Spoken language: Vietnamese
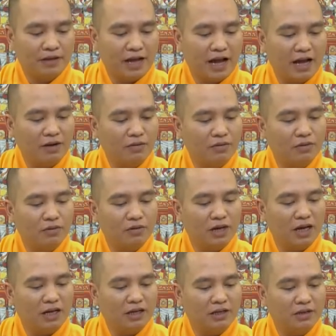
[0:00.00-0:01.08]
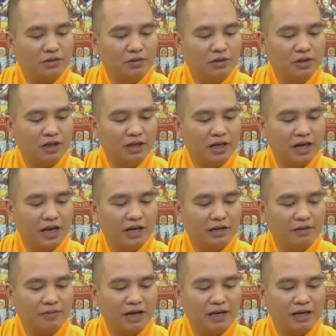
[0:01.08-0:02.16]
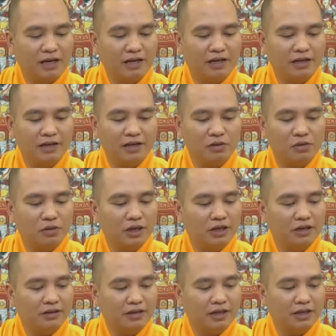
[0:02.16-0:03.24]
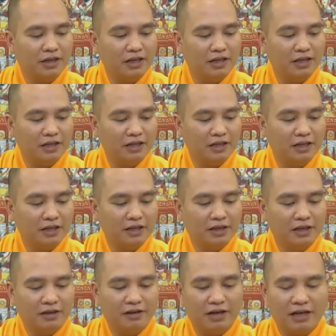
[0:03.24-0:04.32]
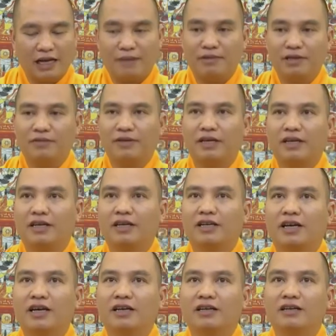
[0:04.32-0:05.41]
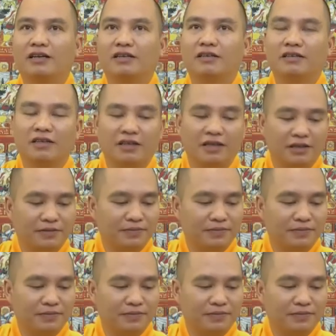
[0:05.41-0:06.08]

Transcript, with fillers: tháng cũng cố gắng lên chùa đến 2 đến 3 lần để cầu nguyện cho gia đình hỏi làm như vậy đã được chưa